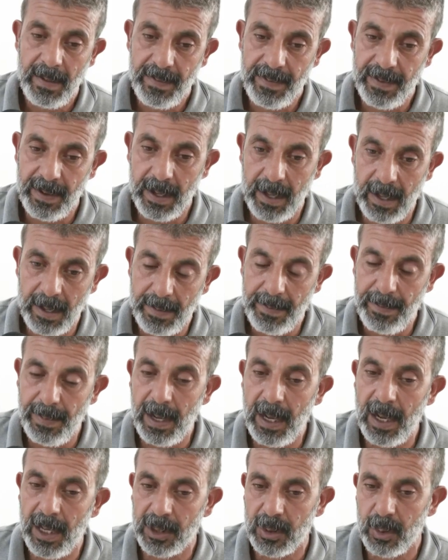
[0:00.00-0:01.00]

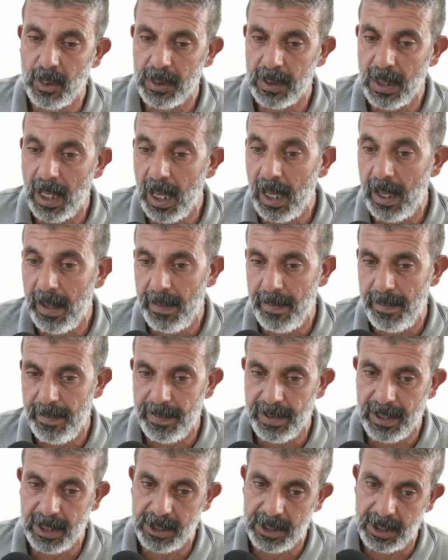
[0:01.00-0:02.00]
فبلشوا طخ
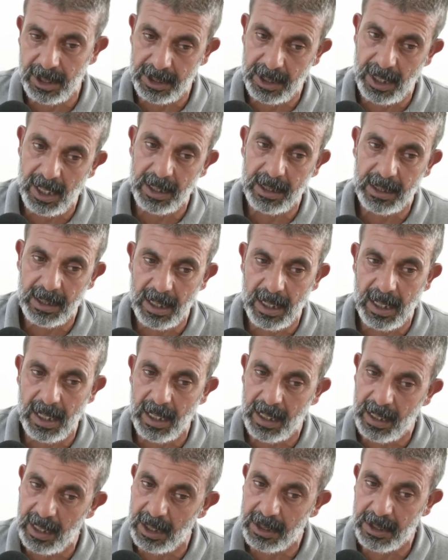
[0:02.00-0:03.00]
برشاشات
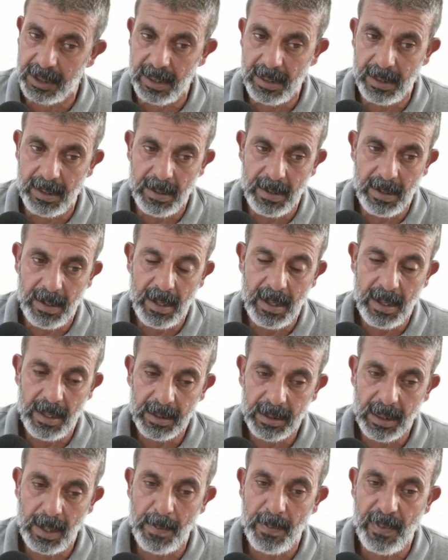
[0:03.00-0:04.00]
الكلاشن
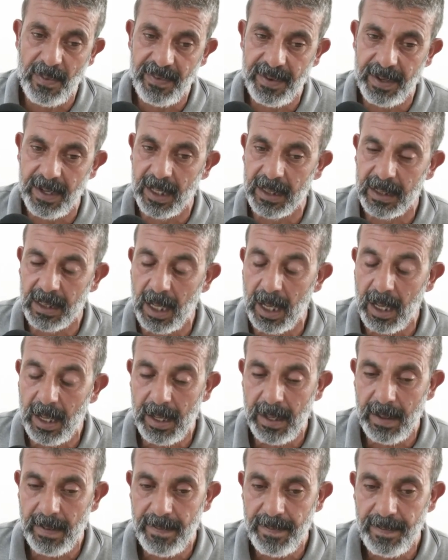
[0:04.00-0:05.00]
طبوا فينا طخ
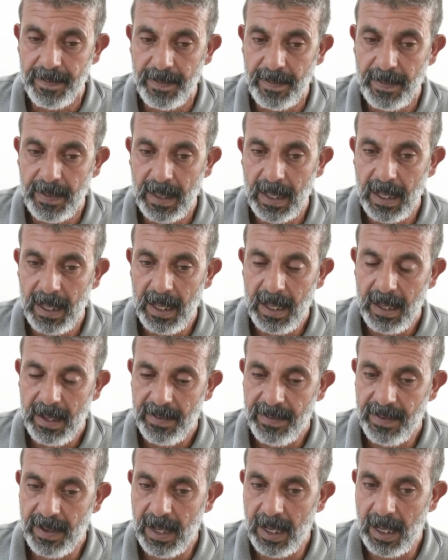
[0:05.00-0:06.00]

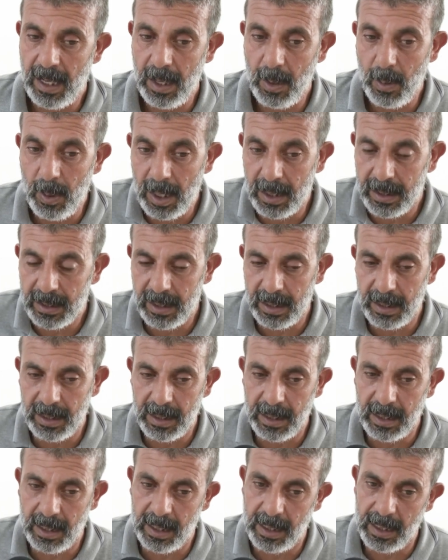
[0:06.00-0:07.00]
فحاولت
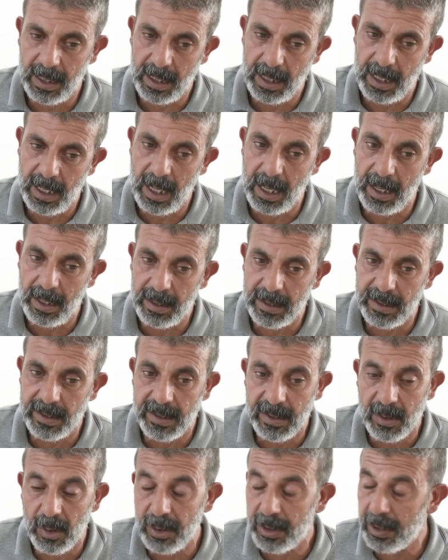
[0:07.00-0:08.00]
اني انقذ
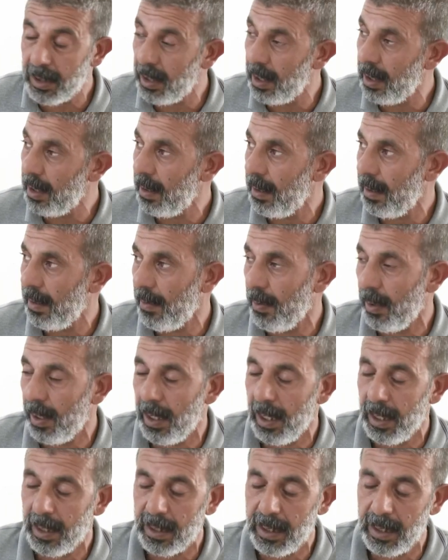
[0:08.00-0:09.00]
زوجتي
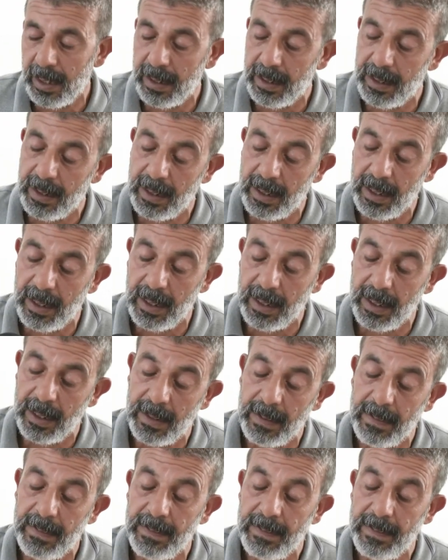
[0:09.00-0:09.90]
ولكن آه،